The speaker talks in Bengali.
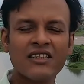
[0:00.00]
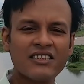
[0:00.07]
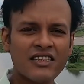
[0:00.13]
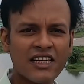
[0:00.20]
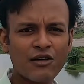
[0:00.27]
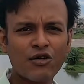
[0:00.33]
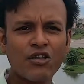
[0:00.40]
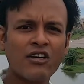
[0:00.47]

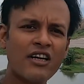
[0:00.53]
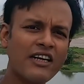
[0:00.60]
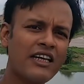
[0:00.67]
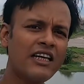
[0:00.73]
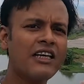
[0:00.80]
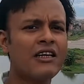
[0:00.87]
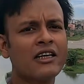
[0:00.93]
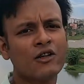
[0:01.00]
সেগুলো
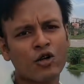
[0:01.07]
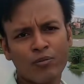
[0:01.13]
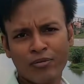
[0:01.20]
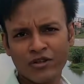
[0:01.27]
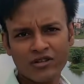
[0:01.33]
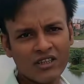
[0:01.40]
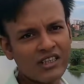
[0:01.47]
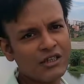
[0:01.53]
নাকি
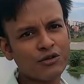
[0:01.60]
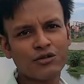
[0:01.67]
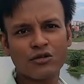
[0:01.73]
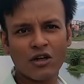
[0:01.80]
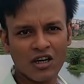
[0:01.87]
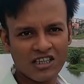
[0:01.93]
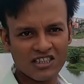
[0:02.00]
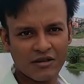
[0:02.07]
গোপ্রোতে ইউজ
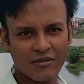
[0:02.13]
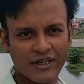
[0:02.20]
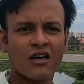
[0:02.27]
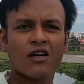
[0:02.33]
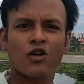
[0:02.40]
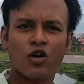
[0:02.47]
করা যাবে না